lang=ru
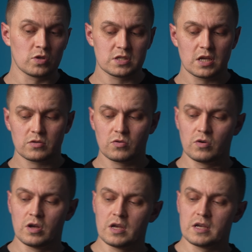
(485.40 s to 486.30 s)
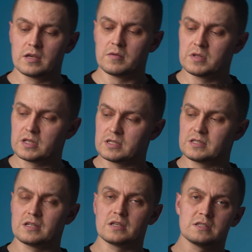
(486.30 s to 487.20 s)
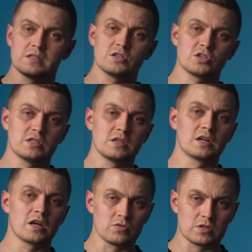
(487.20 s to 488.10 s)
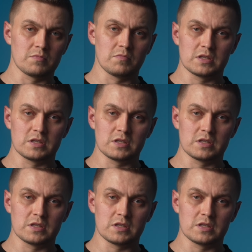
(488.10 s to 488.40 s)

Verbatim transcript: насадку именно с 36-градусным